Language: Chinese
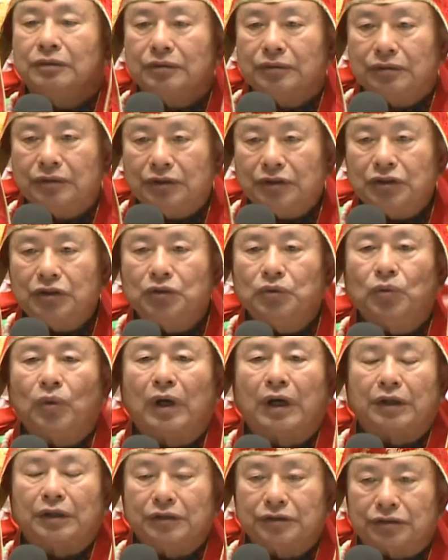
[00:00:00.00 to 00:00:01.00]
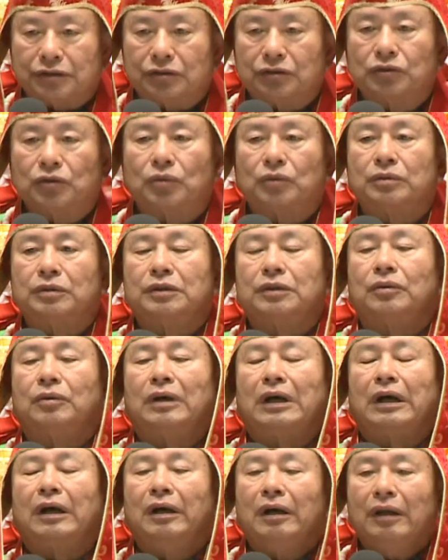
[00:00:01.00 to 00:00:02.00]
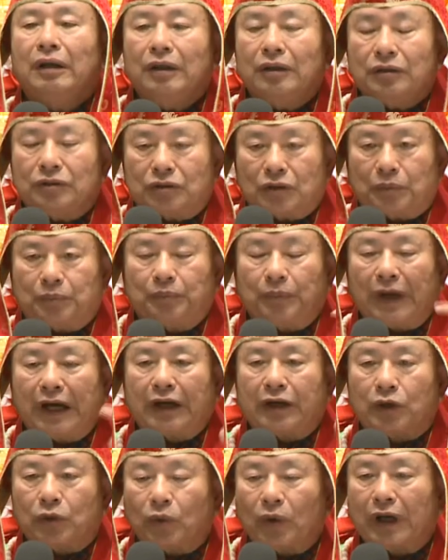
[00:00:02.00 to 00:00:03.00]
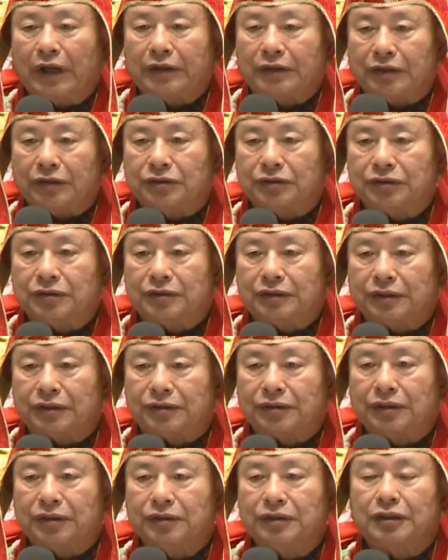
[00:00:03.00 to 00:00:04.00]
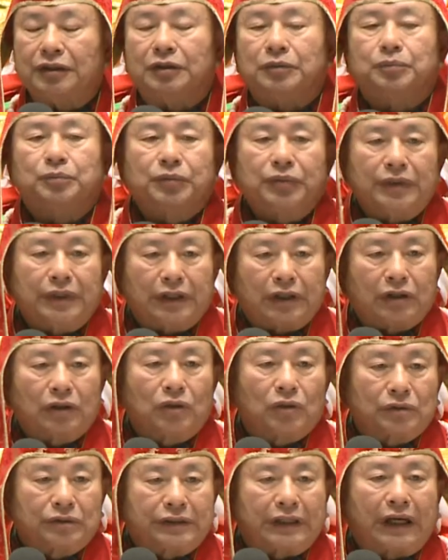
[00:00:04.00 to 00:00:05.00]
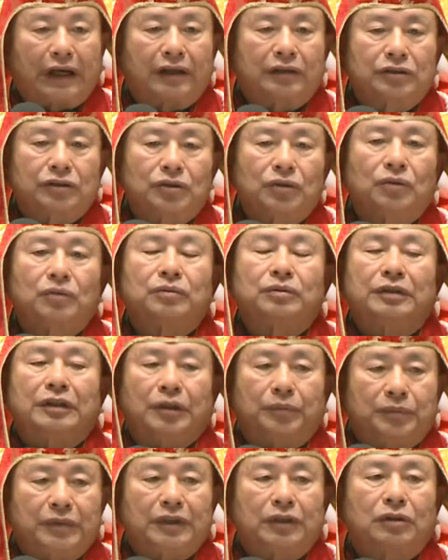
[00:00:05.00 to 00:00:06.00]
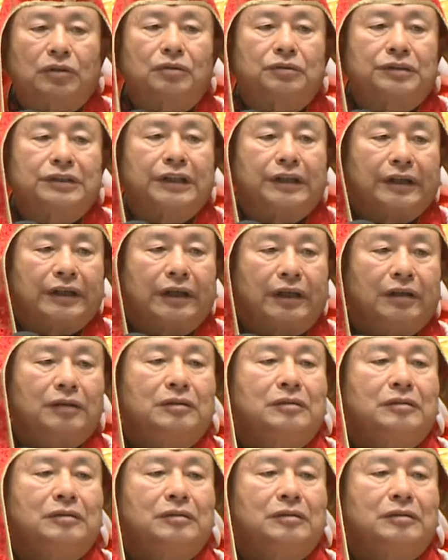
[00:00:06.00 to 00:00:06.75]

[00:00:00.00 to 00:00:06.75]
欲望一直重的话，就败坏你自己的身体，不能够长寿，也不能够健康。